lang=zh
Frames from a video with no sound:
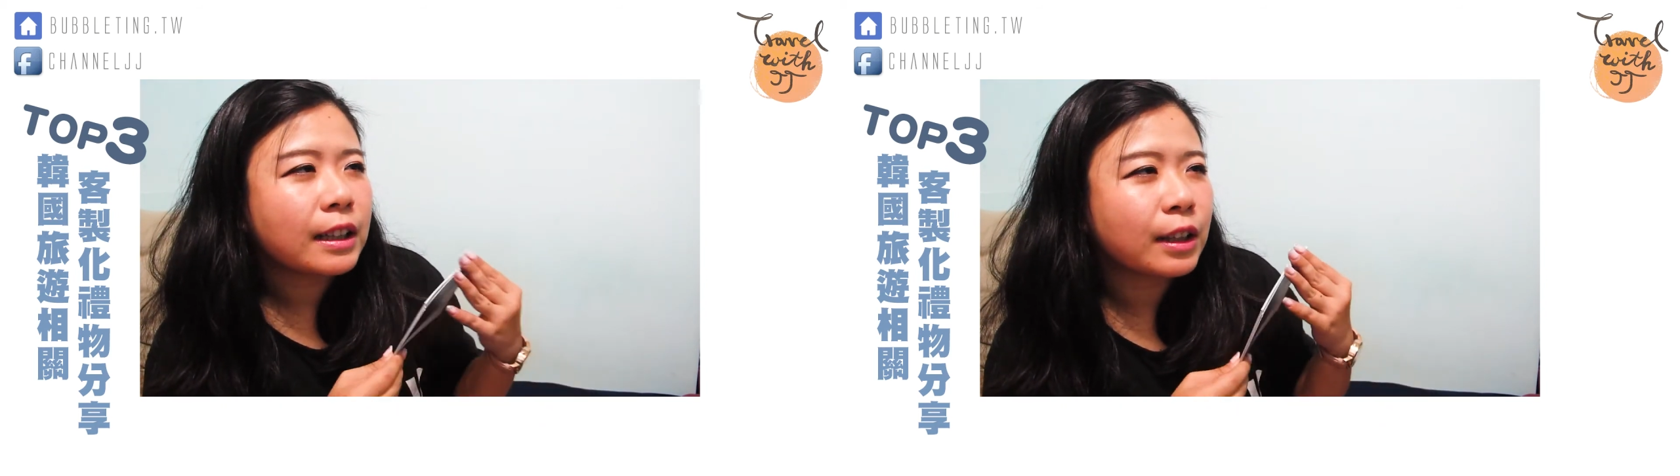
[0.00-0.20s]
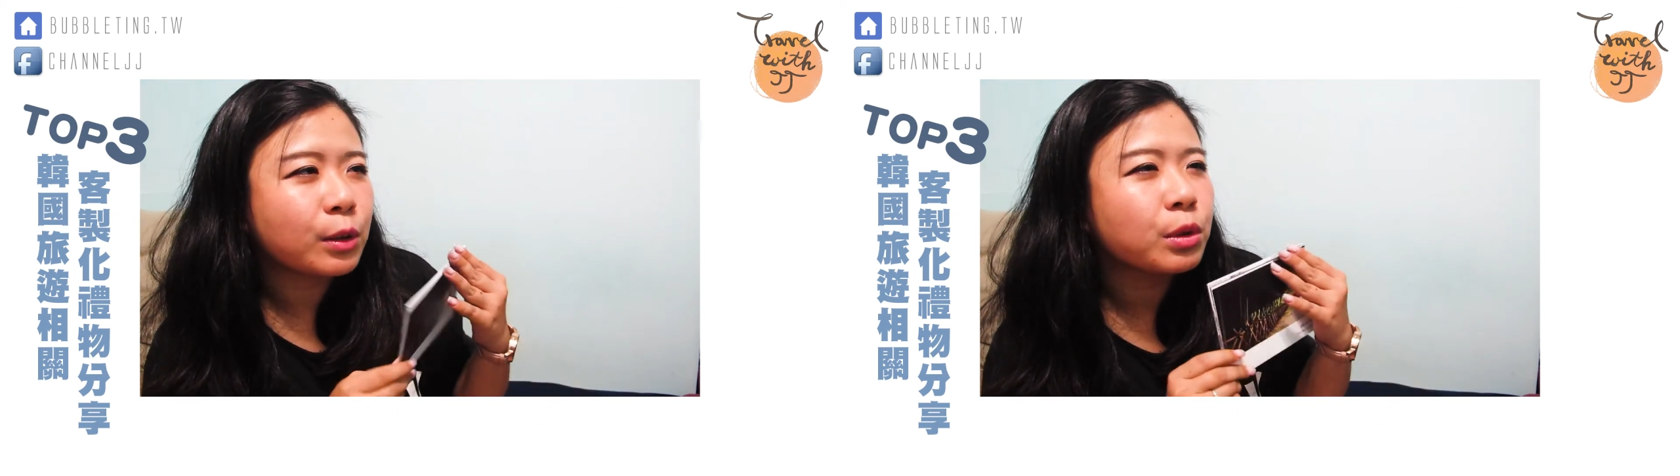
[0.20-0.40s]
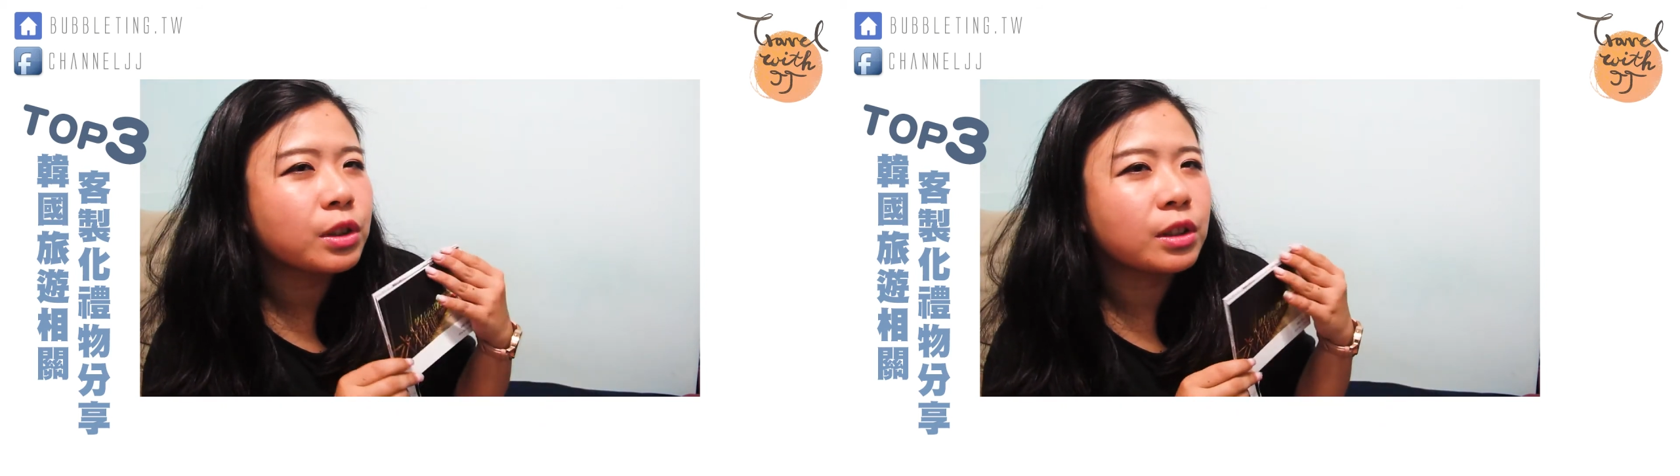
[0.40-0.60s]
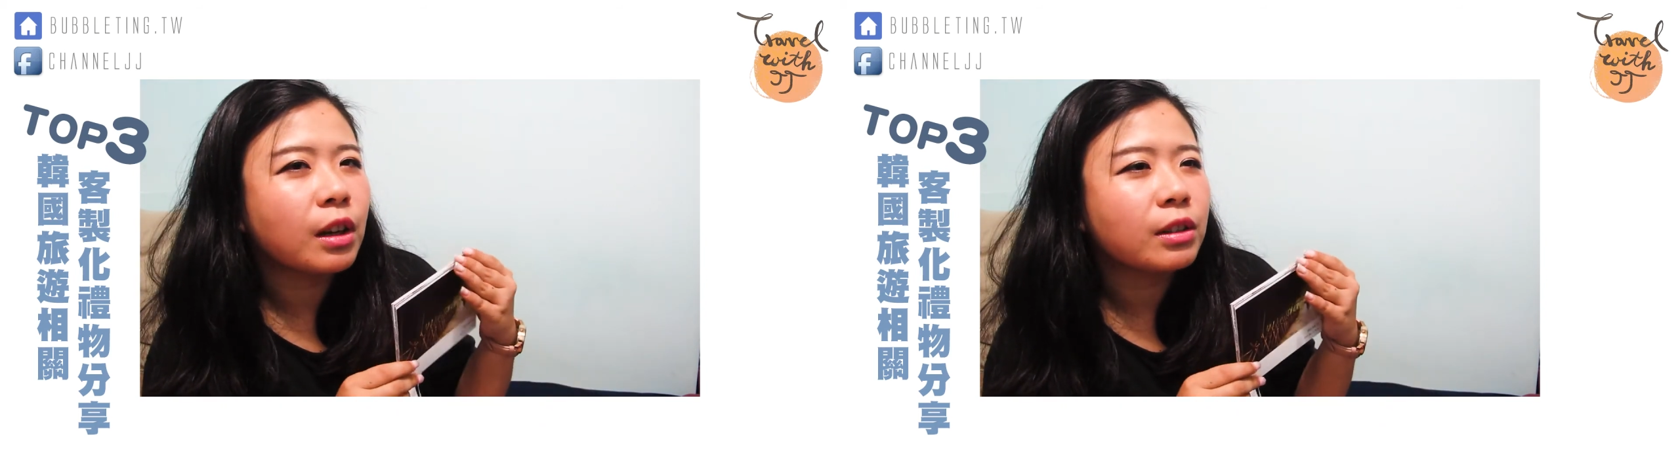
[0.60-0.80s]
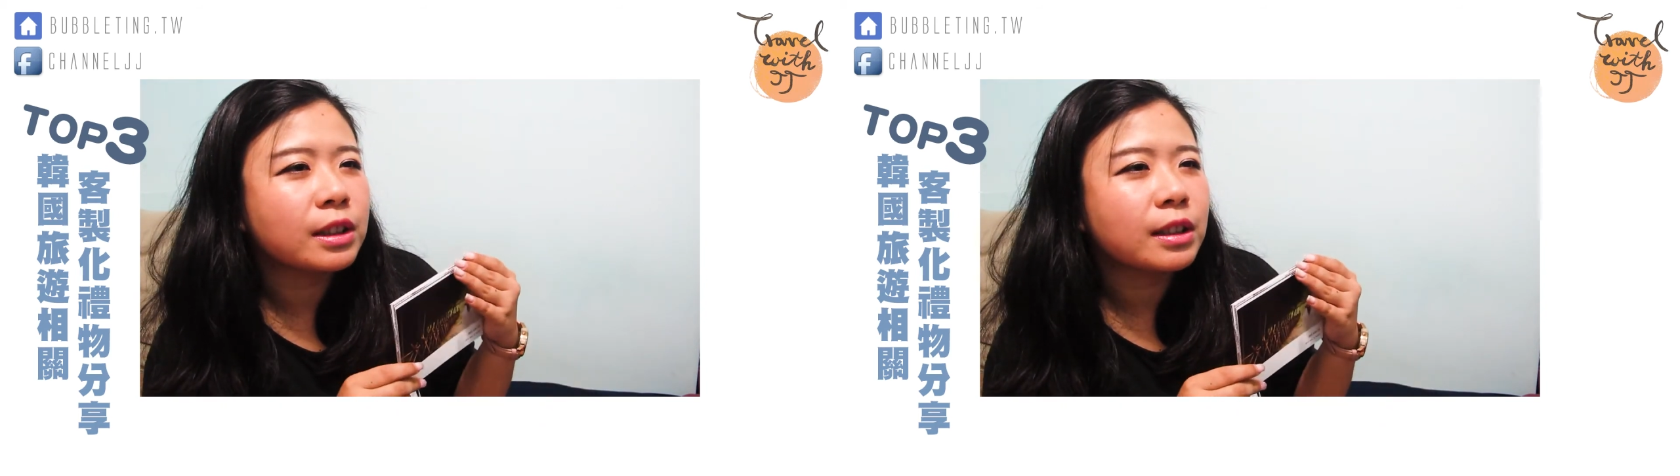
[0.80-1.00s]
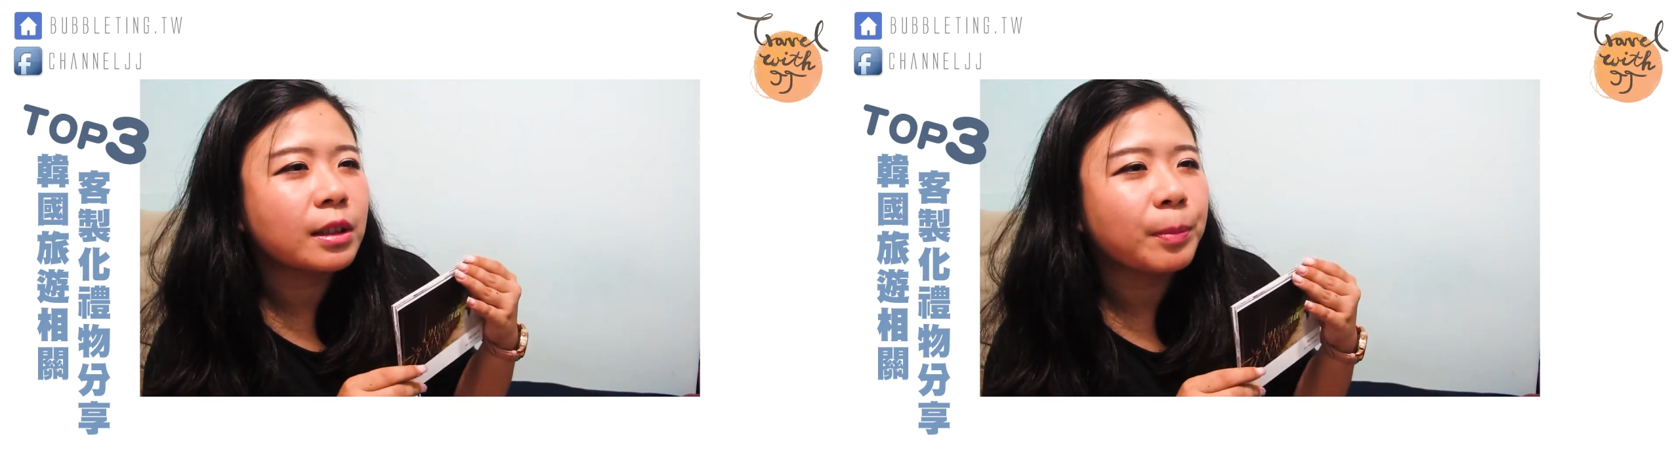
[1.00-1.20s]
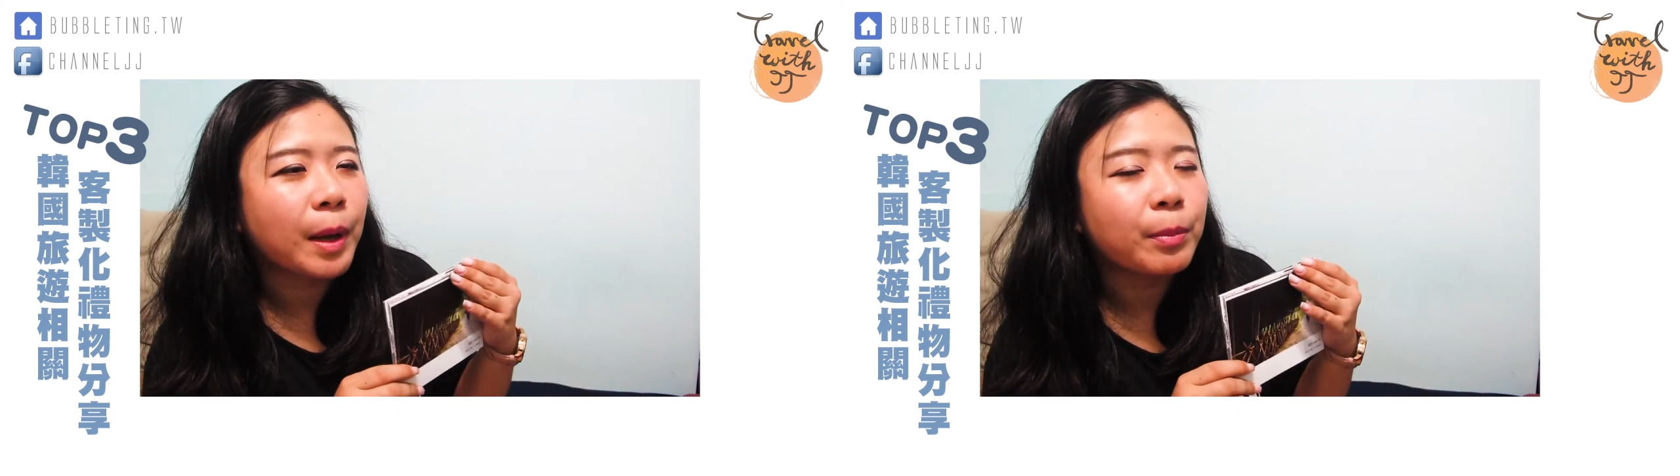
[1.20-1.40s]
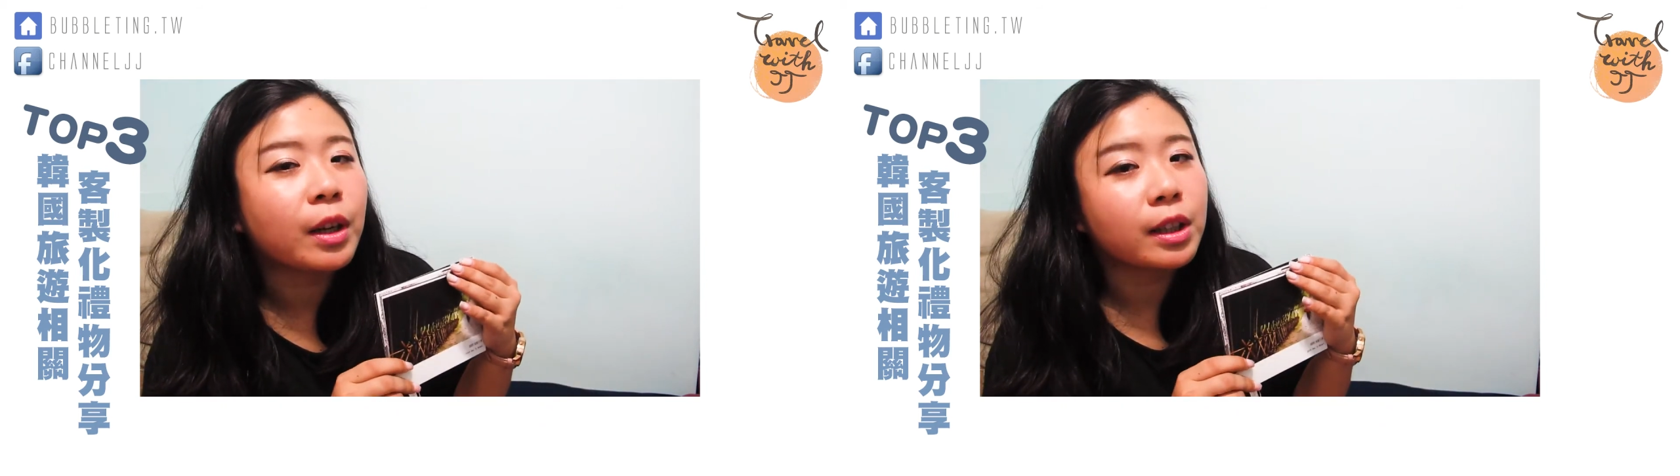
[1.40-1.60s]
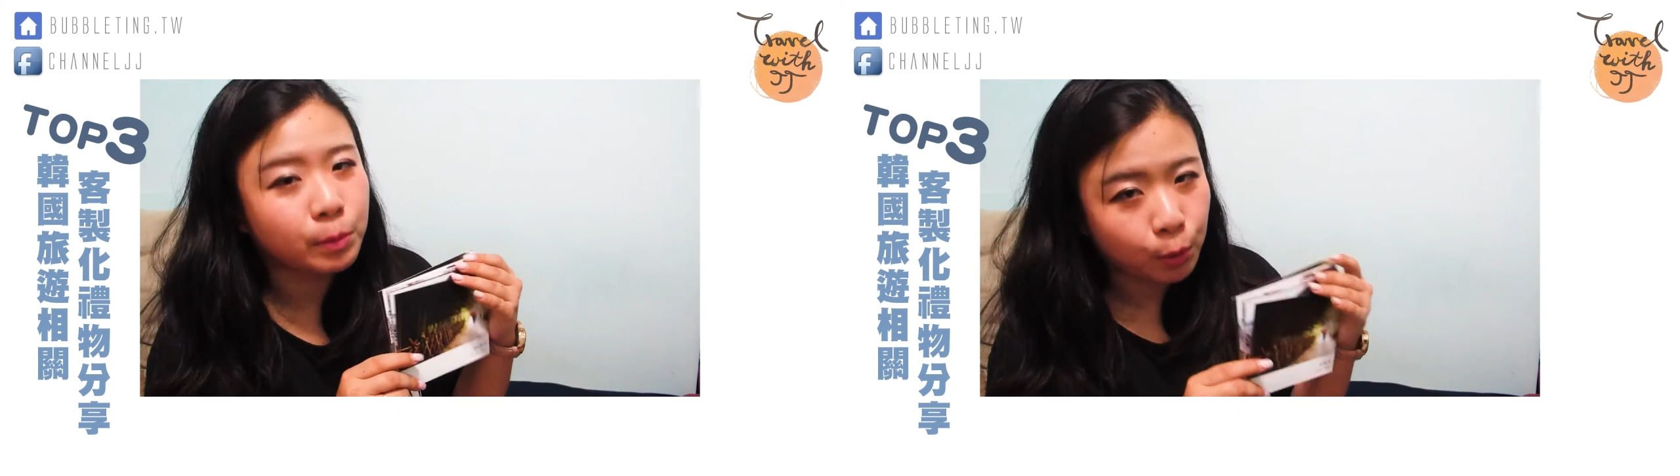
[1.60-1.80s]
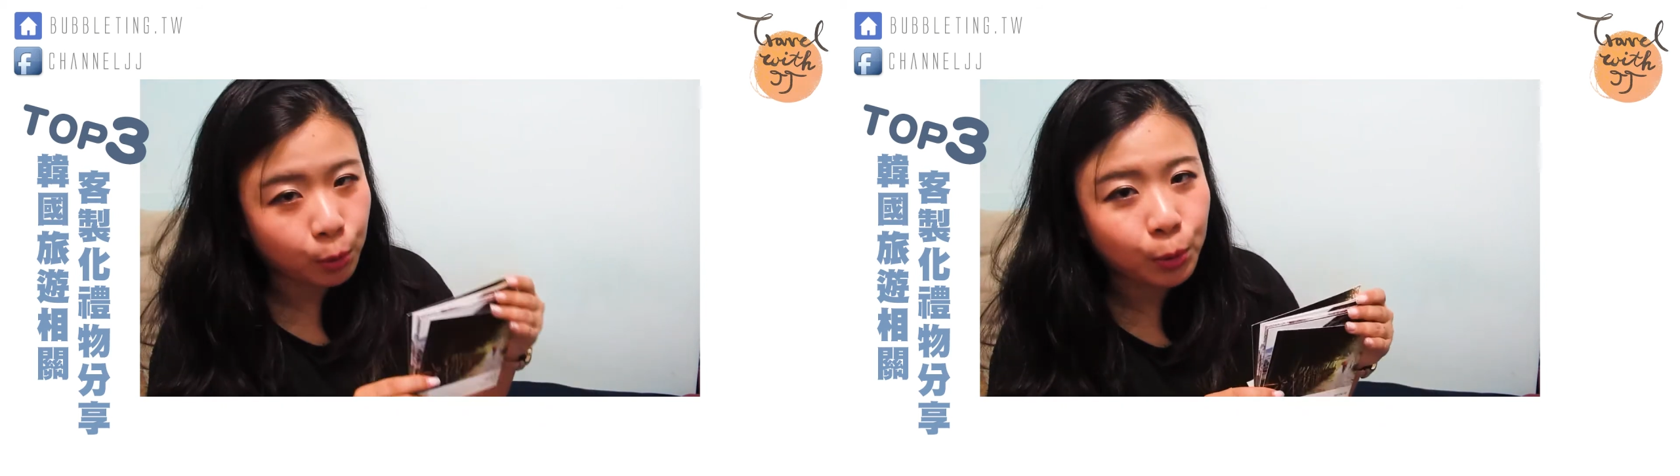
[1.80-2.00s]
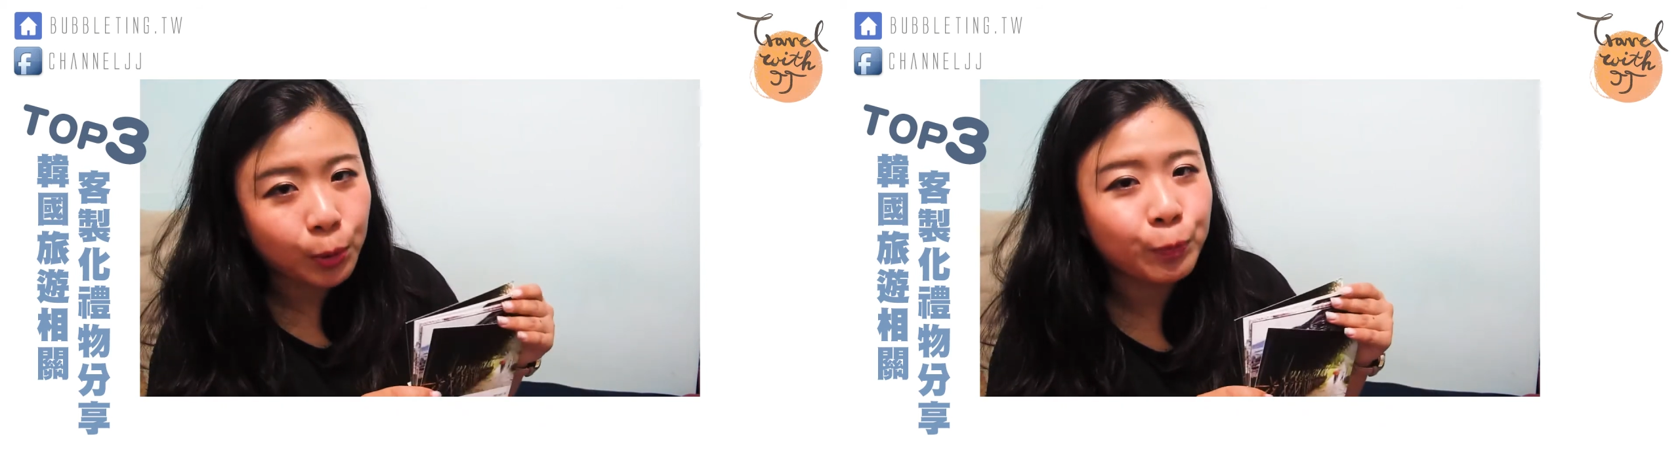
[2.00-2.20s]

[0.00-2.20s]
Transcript: 很多时候真的买不了那么多，